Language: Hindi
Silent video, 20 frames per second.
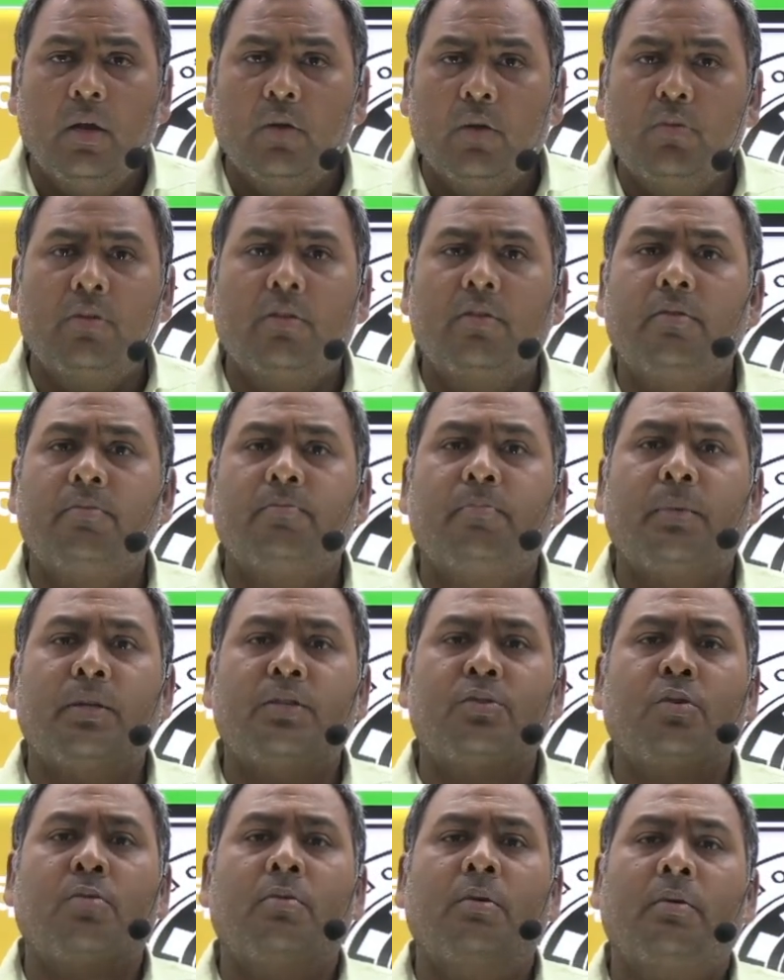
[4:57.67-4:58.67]
तो
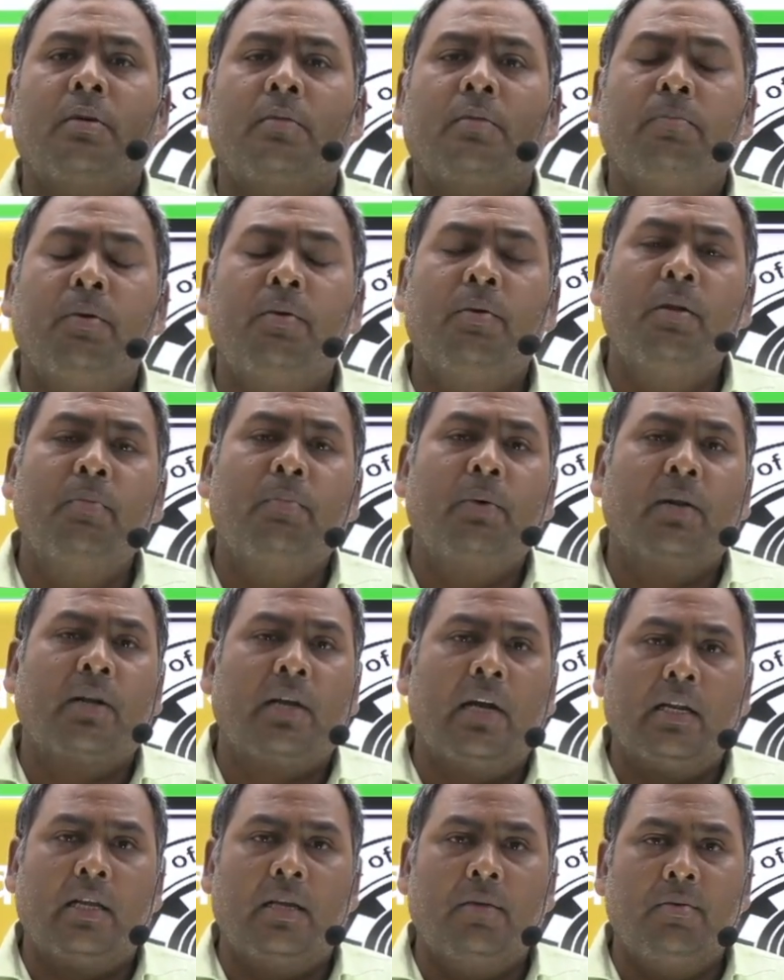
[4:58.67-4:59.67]
बच्चों में विभिन्न
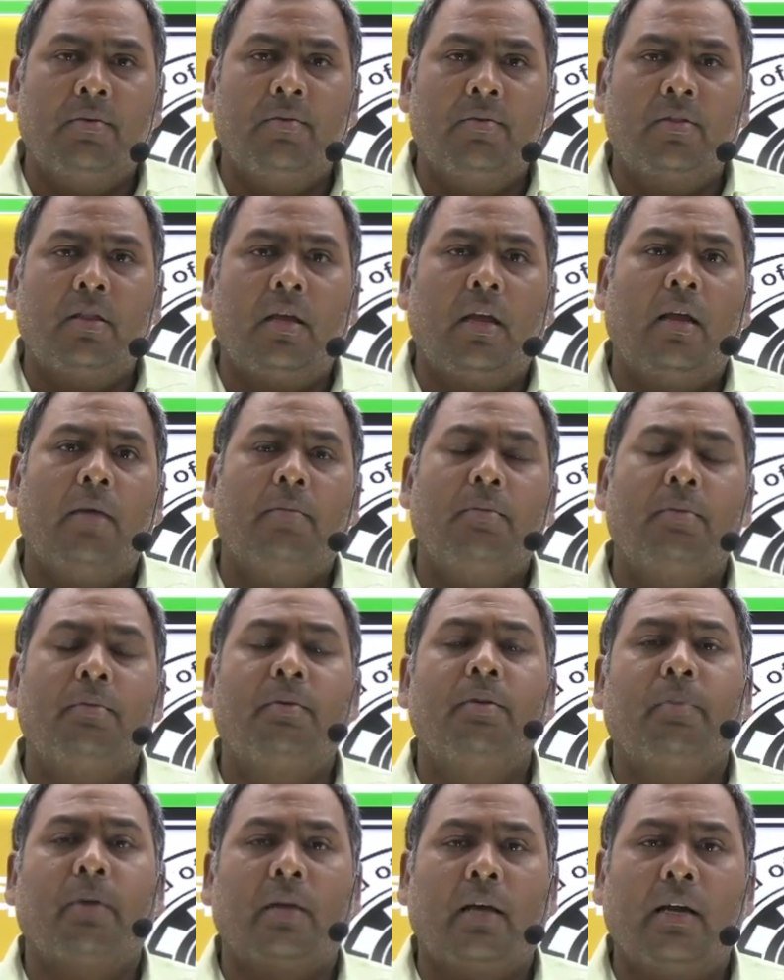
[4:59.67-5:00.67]
प्रकार की विविधताएं हैं
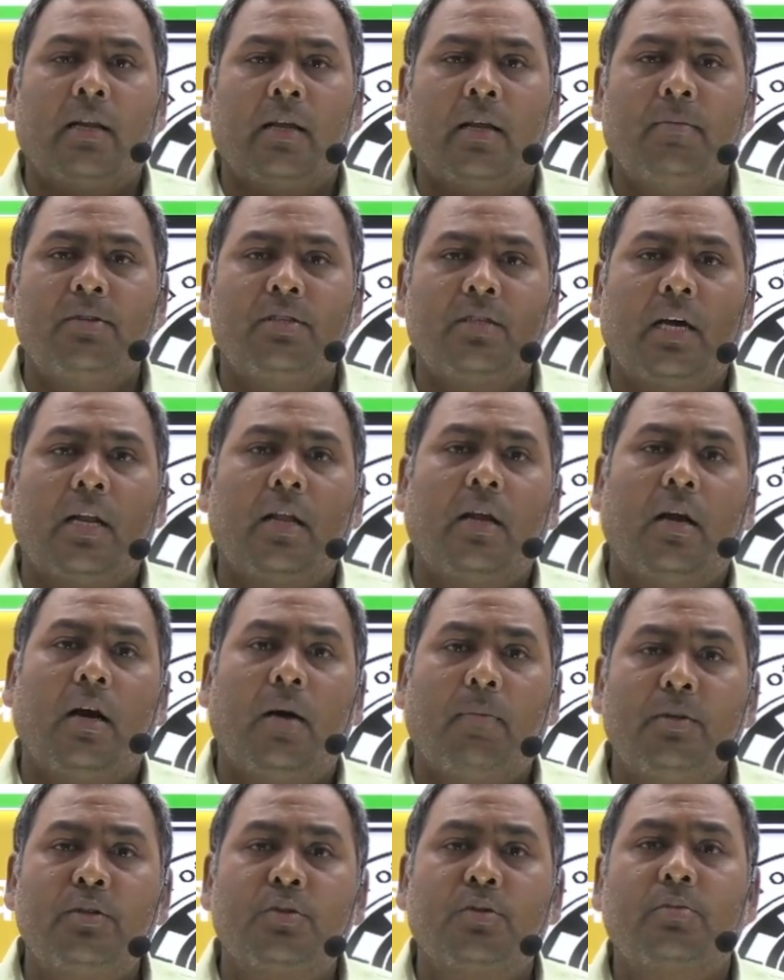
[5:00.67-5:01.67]
विभिन्न प्रकार के विचार हैं
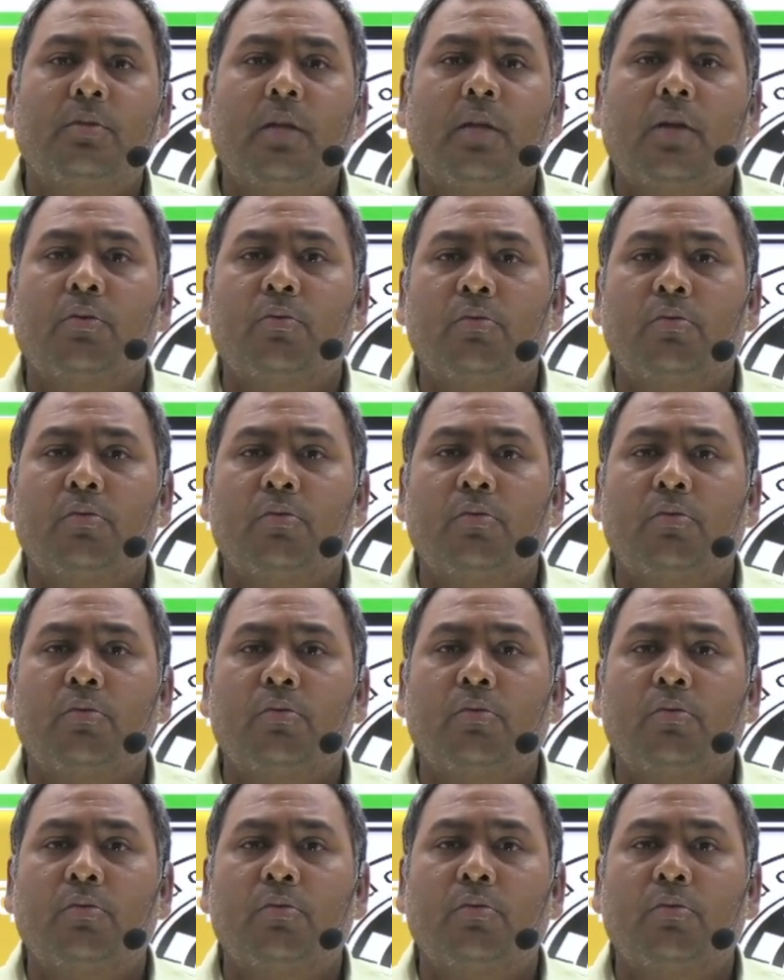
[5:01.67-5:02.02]
अपने सुविधानुकूल